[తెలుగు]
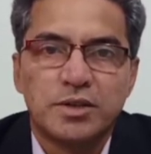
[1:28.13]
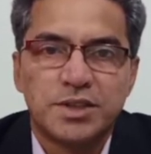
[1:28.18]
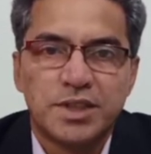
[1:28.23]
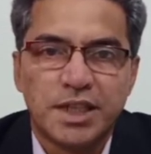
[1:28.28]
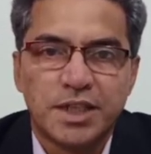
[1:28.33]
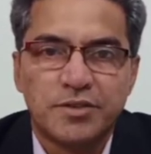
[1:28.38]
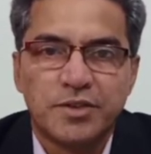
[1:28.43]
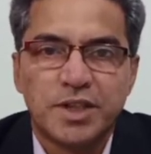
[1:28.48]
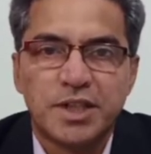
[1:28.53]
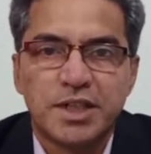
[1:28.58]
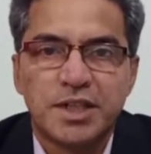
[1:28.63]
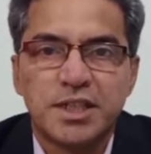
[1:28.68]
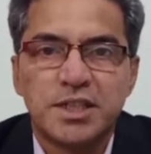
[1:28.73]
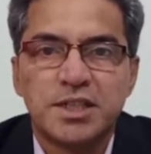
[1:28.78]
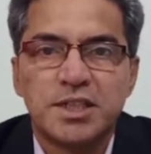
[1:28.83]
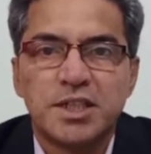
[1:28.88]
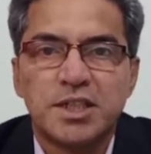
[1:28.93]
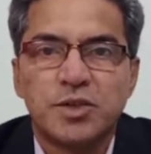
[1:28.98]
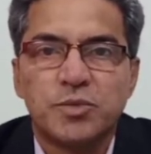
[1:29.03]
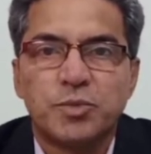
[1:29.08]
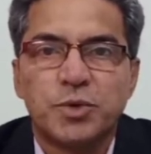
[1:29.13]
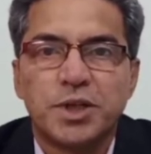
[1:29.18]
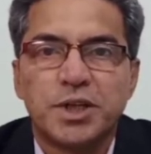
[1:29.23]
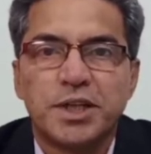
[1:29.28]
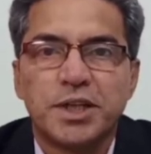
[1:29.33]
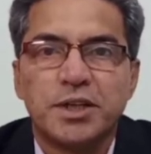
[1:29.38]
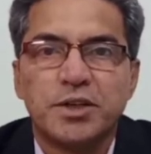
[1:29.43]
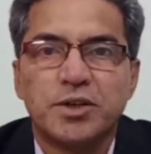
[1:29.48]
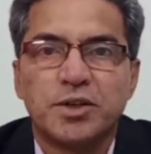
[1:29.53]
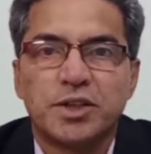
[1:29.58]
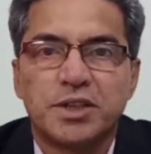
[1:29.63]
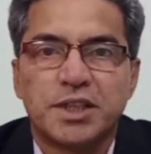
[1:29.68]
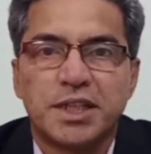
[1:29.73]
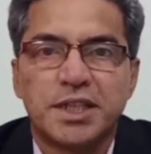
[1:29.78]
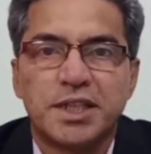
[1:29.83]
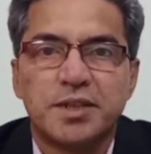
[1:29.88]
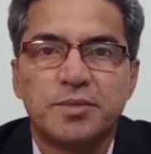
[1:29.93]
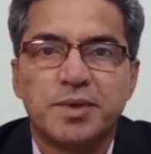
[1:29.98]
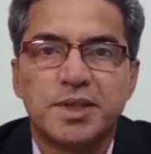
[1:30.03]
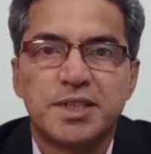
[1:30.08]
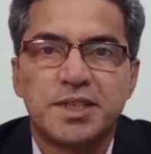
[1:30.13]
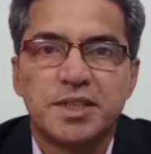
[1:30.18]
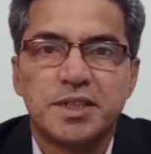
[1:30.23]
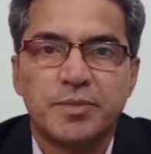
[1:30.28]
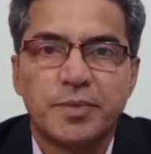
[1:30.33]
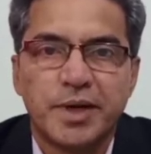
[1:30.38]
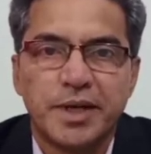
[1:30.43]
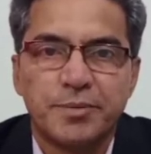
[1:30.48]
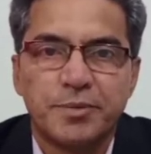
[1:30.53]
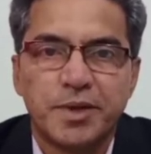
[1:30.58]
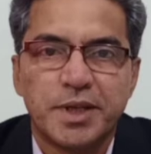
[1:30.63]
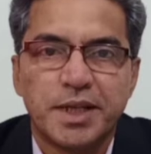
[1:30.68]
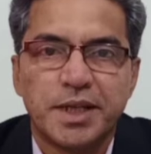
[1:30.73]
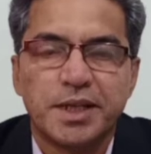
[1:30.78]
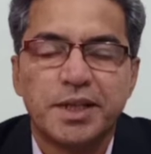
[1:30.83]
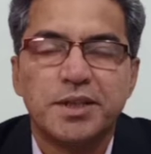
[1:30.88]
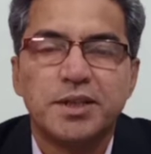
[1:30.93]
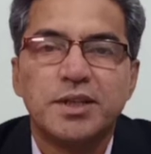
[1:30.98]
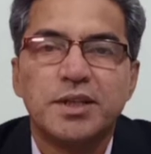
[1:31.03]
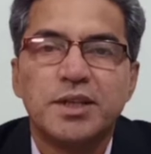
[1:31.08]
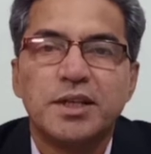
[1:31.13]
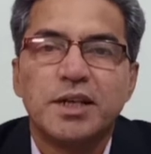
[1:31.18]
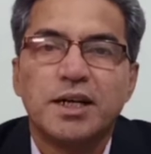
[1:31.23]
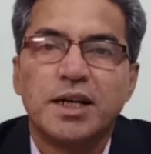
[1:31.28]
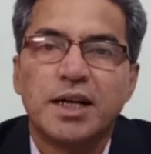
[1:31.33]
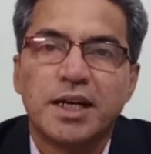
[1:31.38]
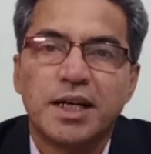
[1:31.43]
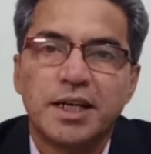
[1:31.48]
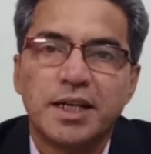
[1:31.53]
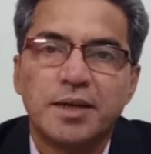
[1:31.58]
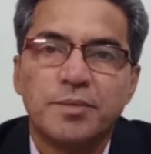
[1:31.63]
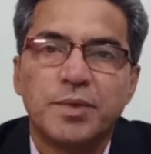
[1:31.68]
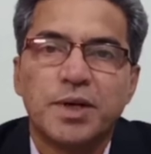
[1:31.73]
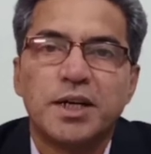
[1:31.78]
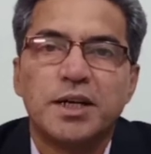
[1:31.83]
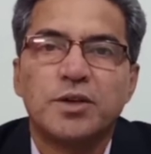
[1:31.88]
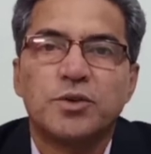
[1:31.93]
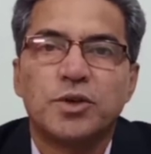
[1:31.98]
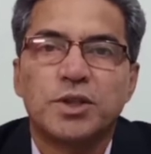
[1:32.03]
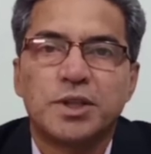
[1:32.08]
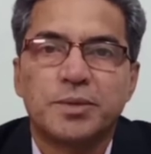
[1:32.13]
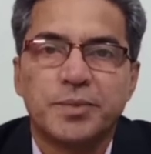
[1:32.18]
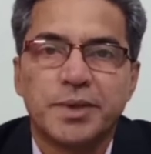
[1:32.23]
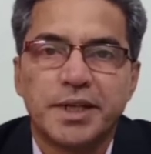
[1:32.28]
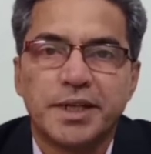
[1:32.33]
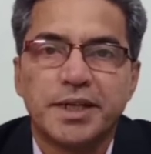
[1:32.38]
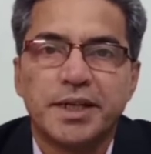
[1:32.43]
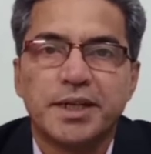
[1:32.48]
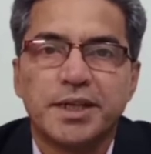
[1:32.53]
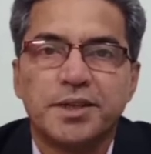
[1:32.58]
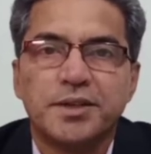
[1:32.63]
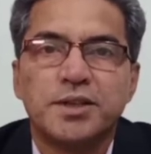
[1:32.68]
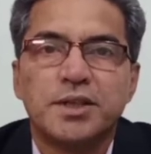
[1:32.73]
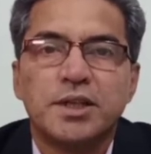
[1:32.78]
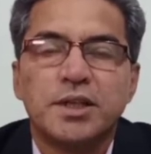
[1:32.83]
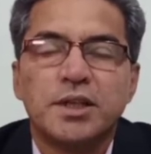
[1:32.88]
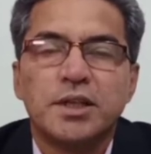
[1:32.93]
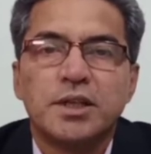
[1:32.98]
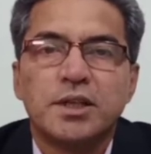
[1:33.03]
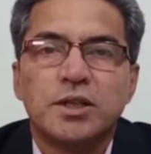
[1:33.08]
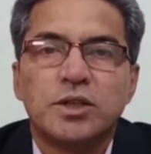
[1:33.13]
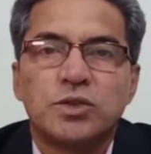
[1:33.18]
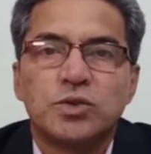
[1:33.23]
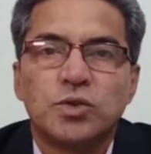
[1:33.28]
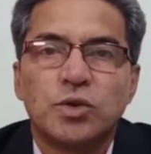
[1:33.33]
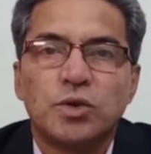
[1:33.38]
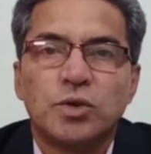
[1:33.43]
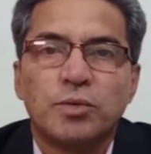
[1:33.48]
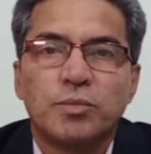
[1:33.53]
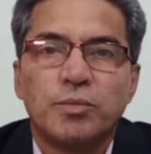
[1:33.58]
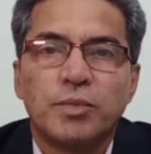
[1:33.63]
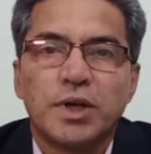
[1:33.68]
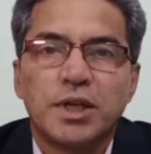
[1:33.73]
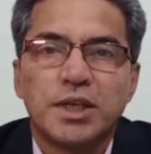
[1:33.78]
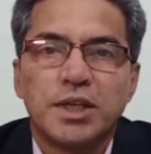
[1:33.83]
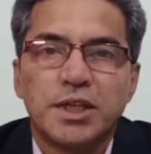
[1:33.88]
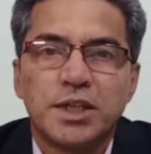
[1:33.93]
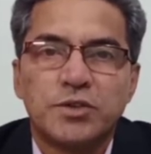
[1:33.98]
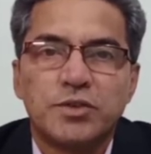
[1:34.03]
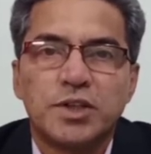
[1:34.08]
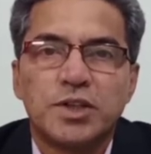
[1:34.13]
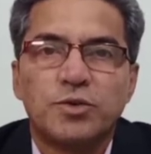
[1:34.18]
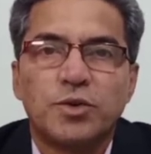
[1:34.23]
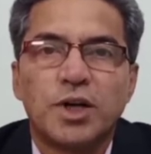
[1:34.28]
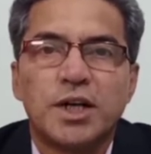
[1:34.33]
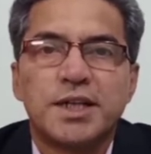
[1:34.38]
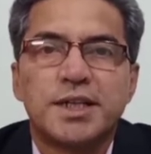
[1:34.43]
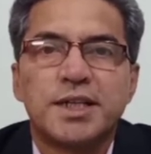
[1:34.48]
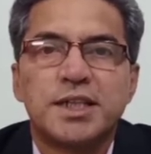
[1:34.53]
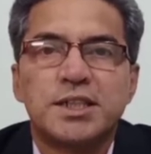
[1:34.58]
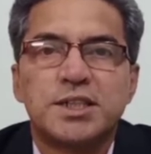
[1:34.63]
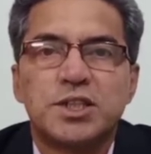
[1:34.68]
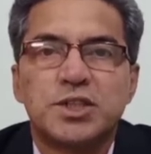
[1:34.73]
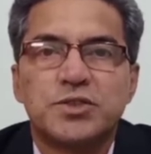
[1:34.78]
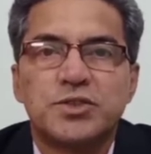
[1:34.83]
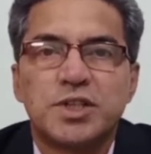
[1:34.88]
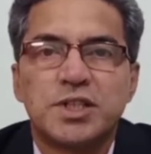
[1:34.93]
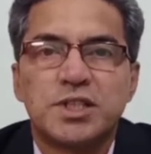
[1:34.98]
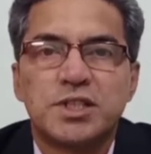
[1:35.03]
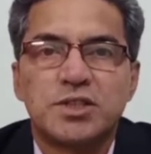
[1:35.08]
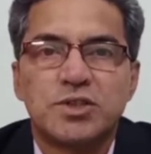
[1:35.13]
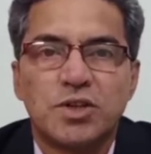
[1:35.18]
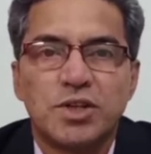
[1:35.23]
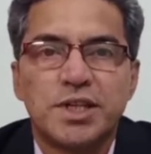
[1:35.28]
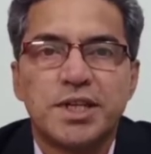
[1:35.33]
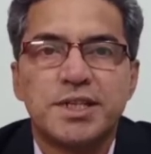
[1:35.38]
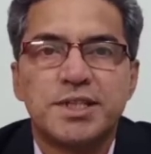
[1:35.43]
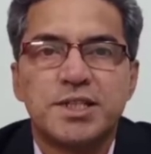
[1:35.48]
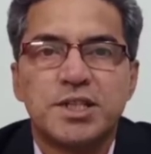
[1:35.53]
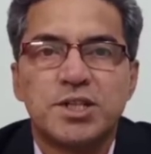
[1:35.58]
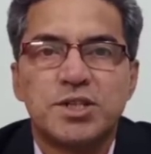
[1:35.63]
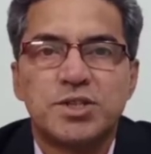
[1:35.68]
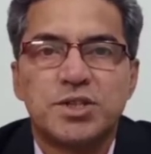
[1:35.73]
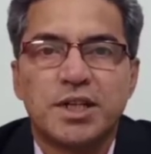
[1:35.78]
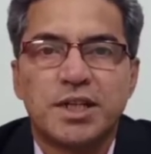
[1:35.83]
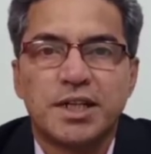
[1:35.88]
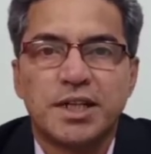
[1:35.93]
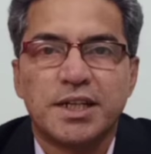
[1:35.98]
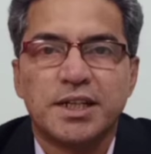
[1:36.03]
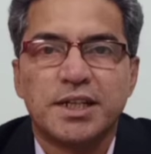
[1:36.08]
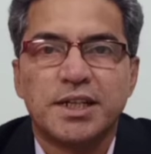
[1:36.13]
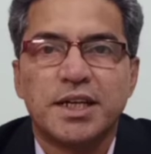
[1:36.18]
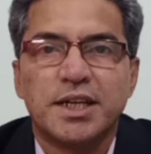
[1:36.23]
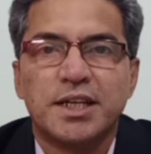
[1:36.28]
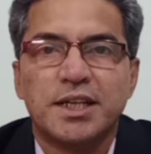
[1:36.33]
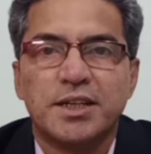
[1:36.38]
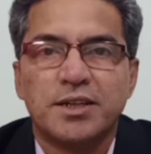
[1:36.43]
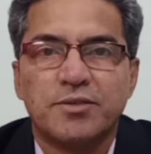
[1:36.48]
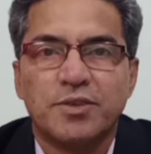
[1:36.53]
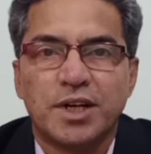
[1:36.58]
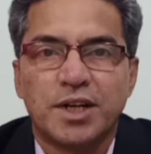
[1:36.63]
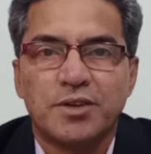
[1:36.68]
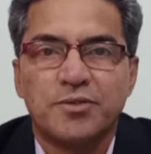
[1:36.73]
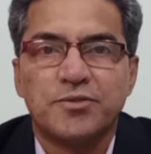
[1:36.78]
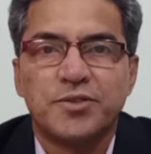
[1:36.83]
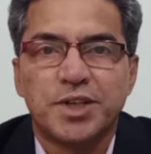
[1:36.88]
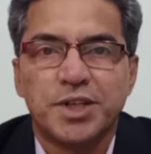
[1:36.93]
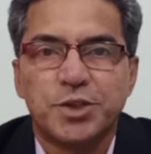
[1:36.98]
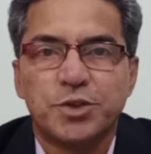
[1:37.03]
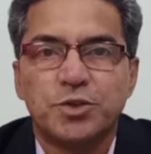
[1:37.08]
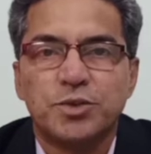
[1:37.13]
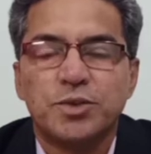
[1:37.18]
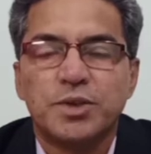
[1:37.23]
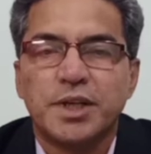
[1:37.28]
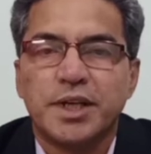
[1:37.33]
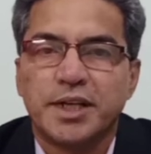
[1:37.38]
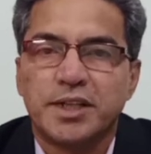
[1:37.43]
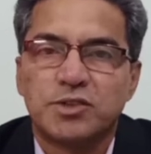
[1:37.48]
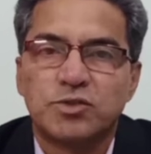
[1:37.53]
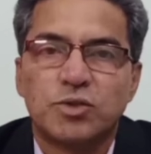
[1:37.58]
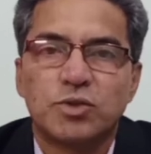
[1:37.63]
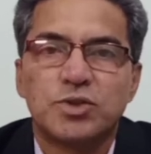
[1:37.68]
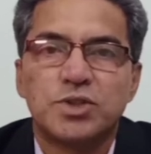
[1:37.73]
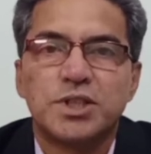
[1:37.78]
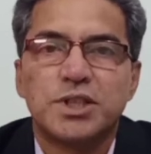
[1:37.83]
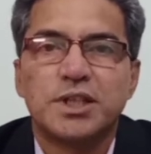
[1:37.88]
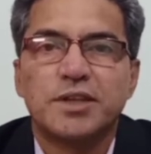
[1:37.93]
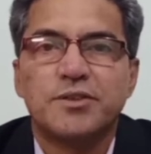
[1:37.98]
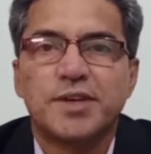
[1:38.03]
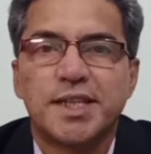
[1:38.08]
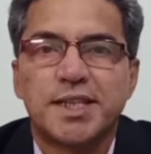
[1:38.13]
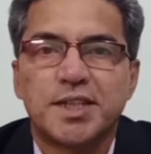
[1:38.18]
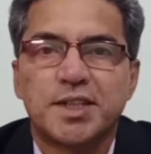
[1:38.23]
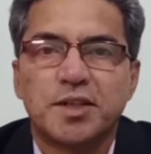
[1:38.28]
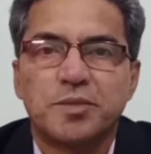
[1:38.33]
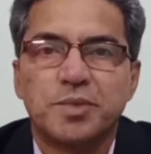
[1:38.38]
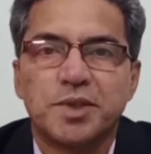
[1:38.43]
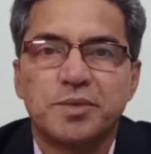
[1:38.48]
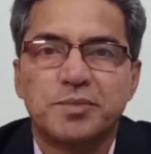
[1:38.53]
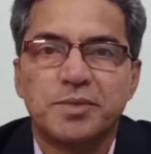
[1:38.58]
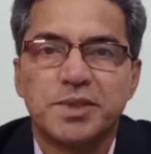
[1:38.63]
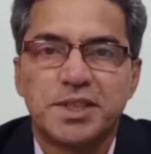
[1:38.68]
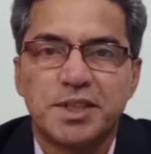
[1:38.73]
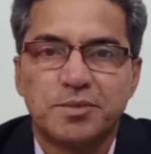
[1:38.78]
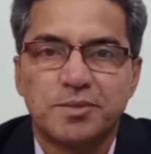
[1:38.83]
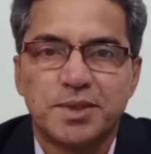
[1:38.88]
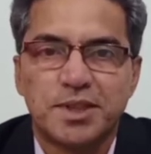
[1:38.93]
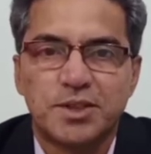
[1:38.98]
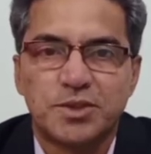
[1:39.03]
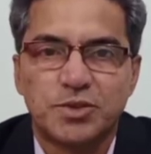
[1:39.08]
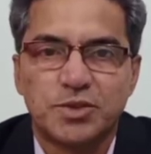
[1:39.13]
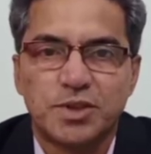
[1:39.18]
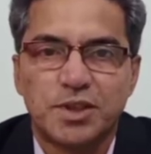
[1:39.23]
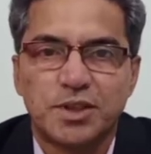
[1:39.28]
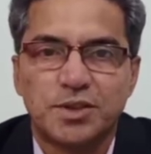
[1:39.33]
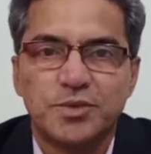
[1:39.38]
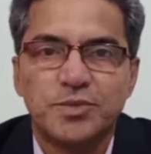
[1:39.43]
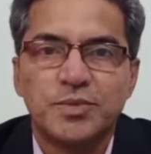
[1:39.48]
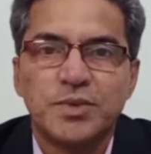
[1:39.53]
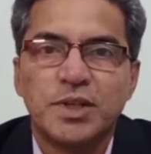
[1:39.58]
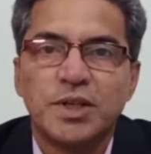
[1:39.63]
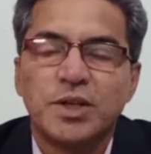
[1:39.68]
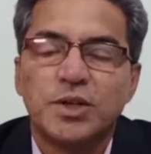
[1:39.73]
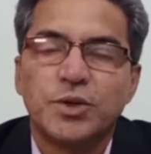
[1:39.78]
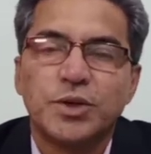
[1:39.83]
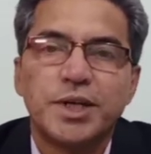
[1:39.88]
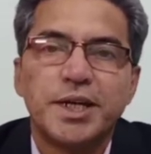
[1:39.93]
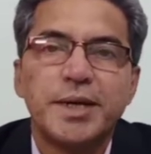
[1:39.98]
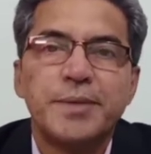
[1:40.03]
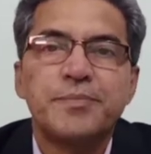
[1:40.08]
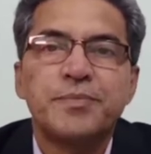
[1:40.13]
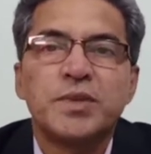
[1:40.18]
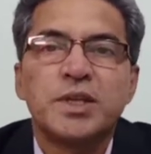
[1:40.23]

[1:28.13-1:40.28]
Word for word: జనవరి నుంచి ఇప్పటికీ ఒక థర్టీ పర్సెంట్ పడిపోయినాయి అలాగే మళ్ళీ కొంత పెరిగాయి సో ఇటువంటి వాలటైల్ సిచ్యువేషన్స్లో ఏం చేయొచ్చు అనడానికి ఈ వారం వీడియో ఎక్స్క్లూజివ్గా వెల్త్ టాపిక్ మీద చెప్పదలుచుకున్నాను ఓకే